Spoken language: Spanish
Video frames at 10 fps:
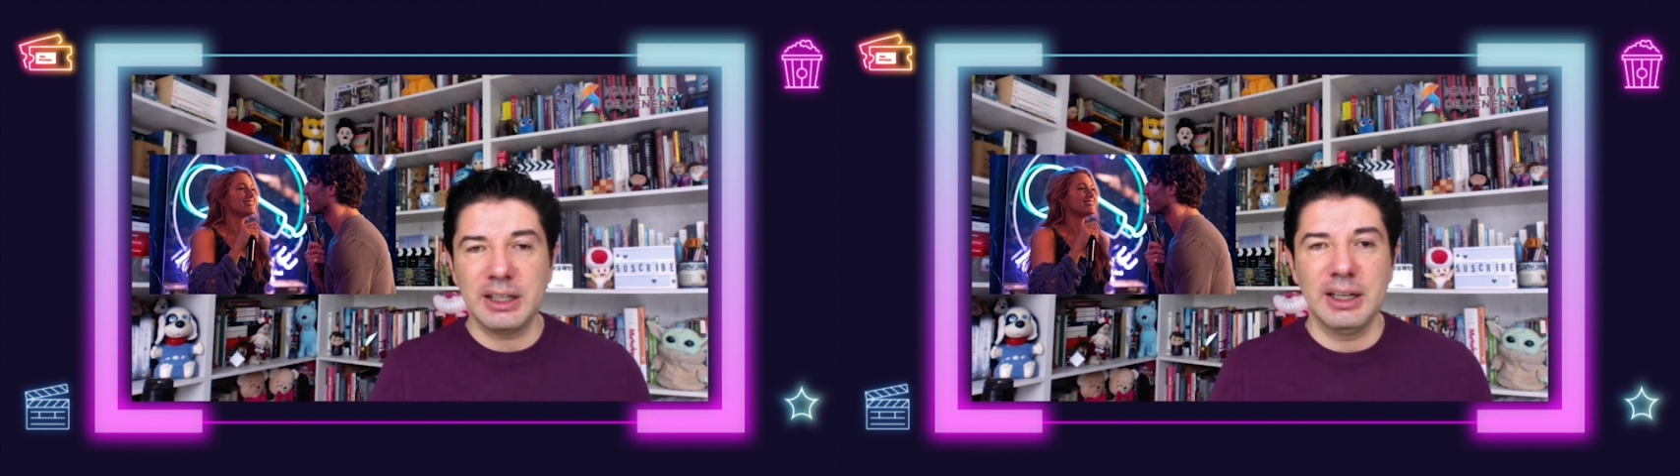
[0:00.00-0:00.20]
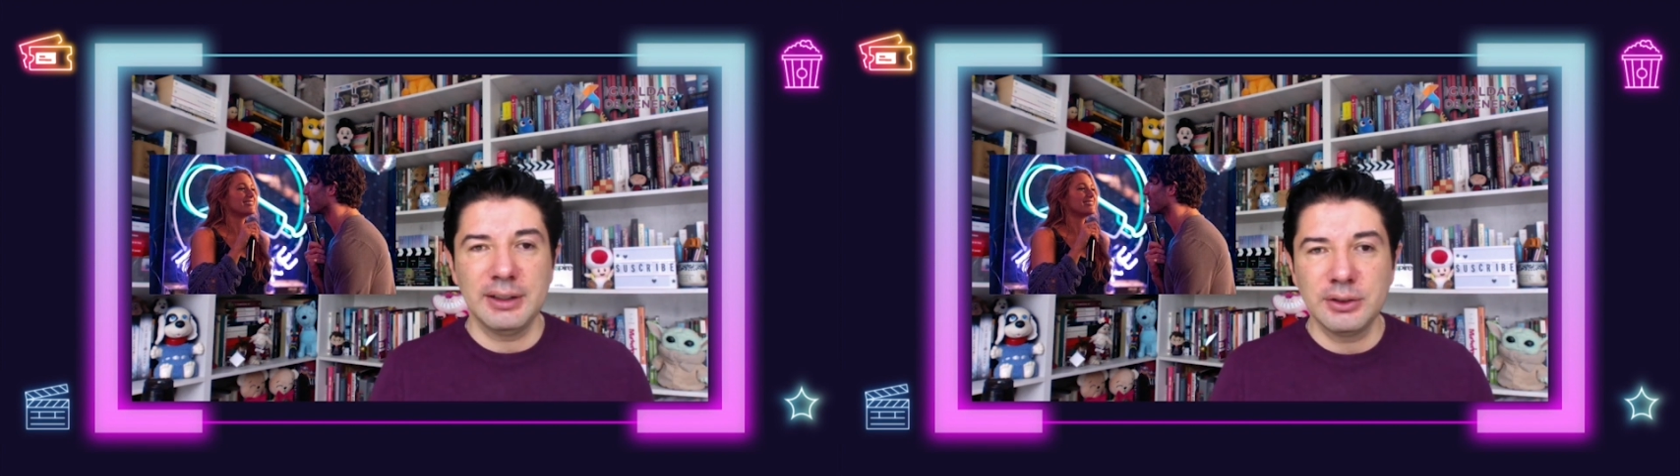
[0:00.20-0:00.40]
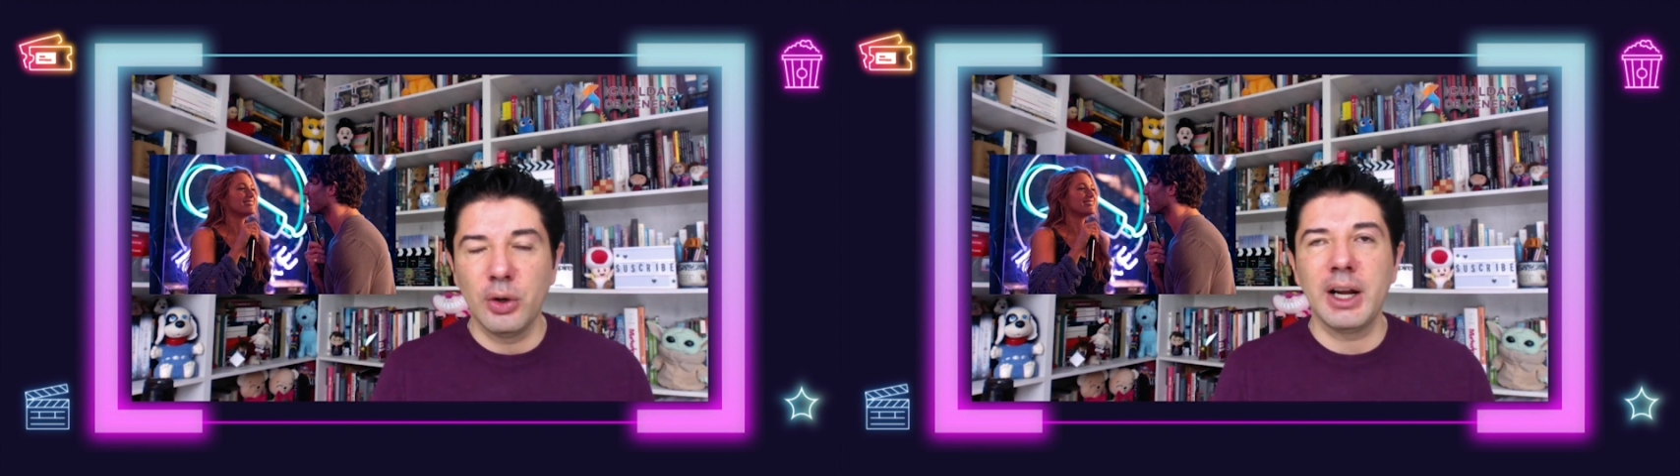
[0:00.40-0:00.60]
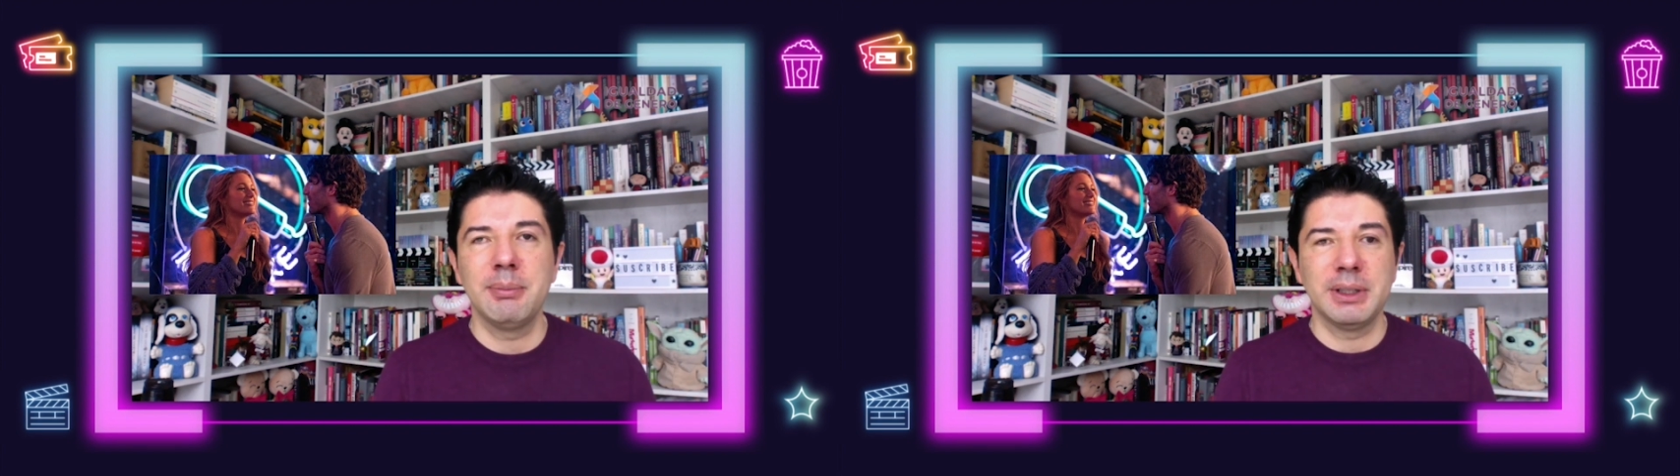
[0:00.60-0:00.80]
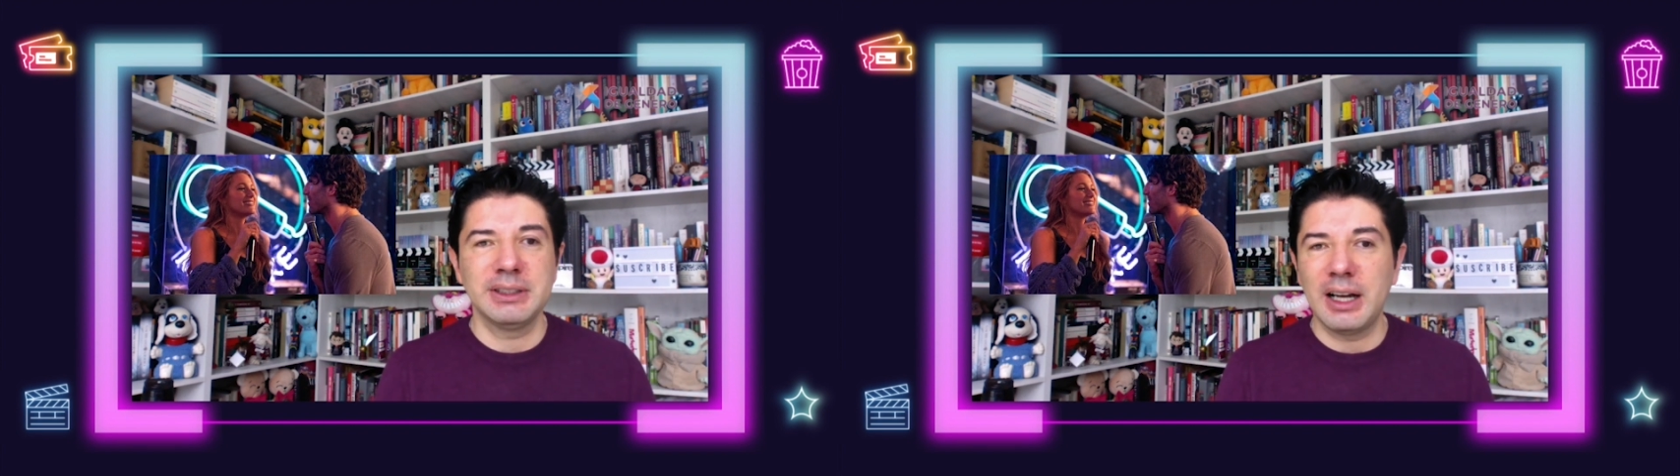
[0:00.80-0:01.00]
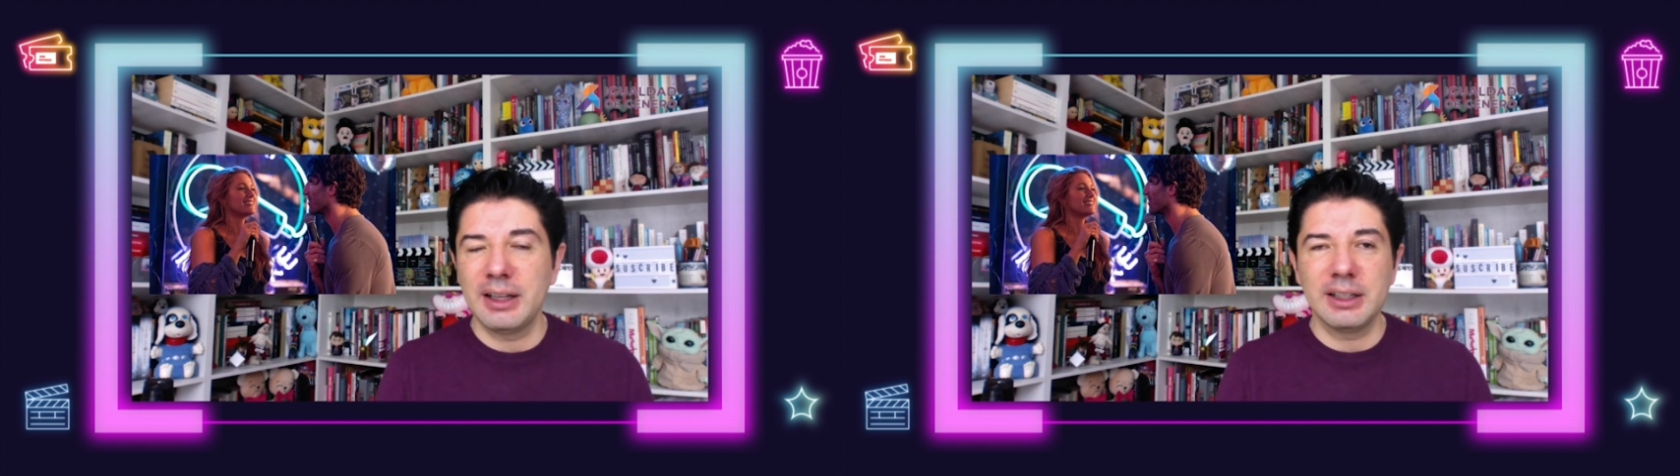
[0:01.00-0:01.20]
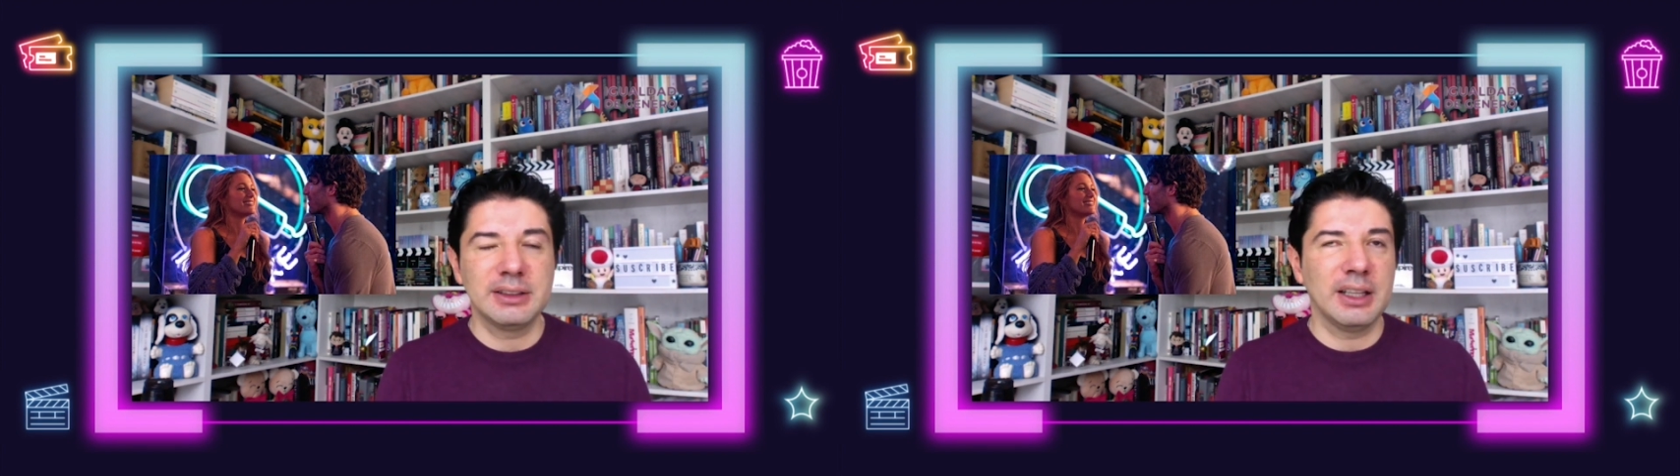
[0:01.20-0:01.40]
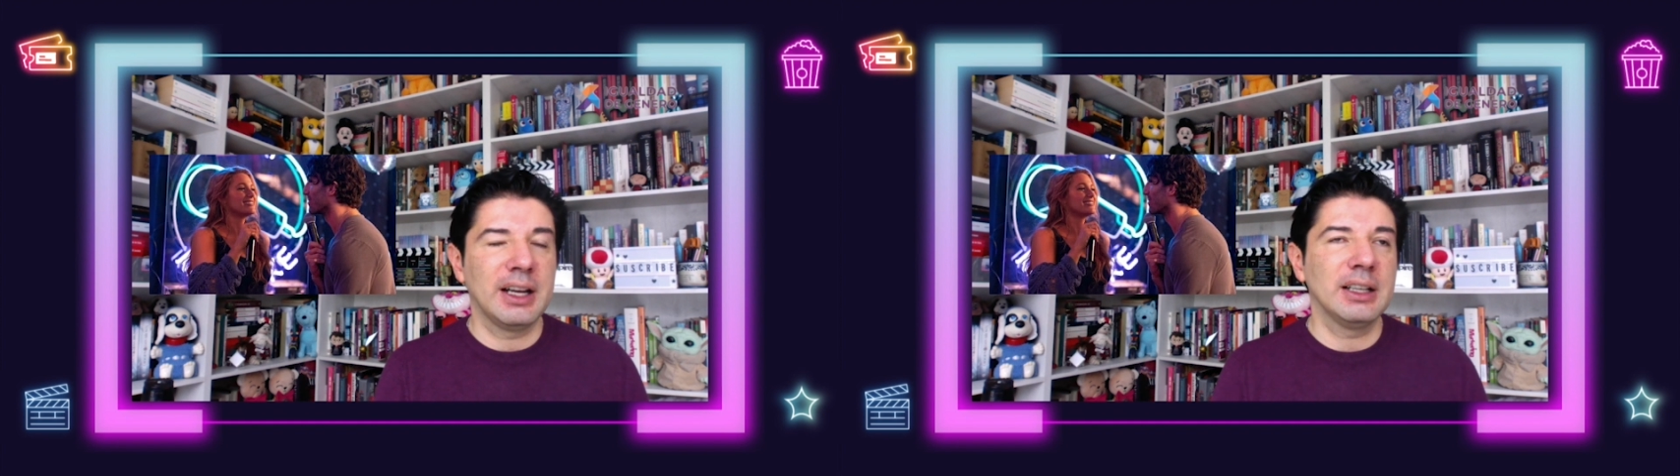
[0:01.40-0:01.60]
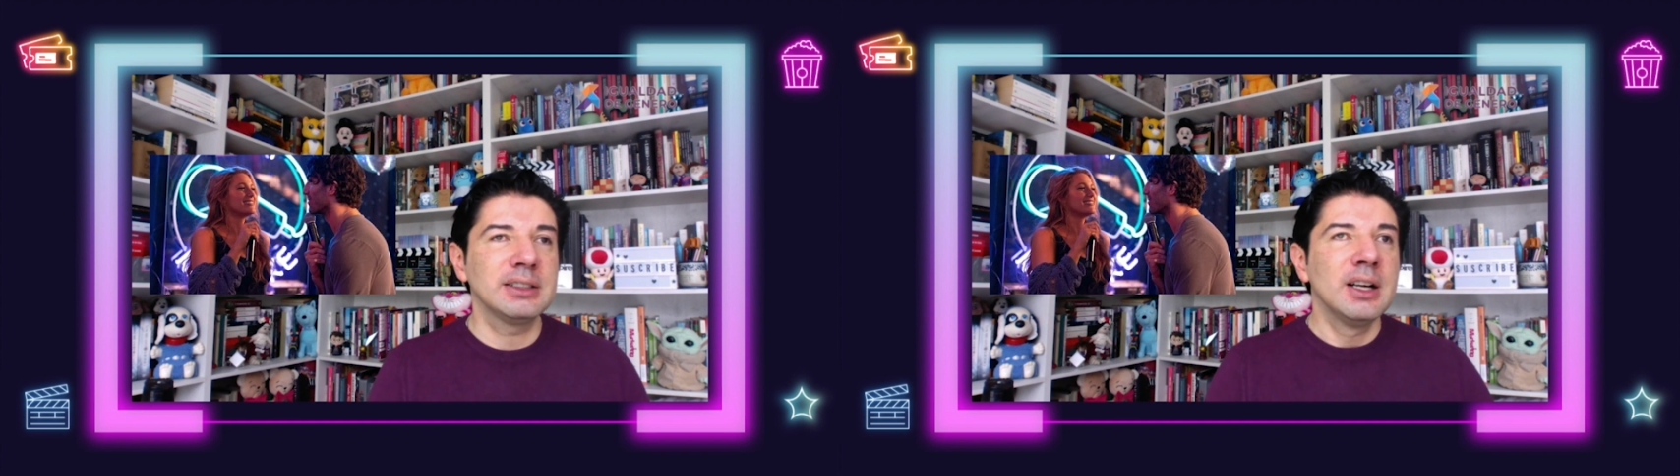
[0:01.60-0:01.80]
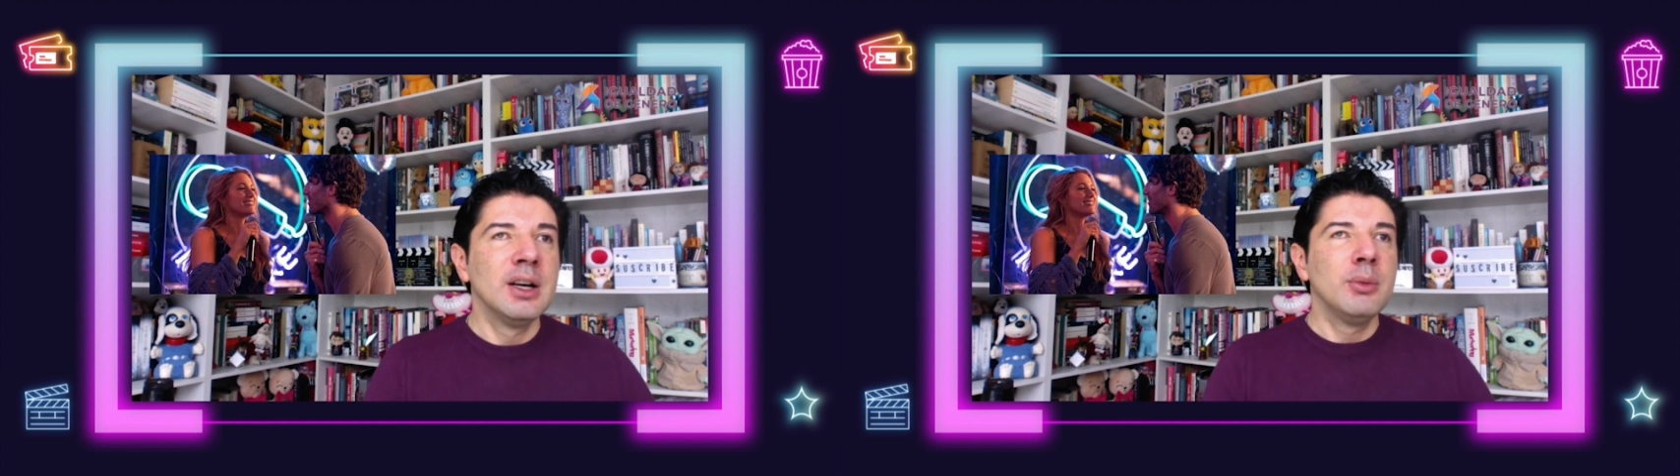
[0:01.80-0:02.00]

relación a pesar de que tengas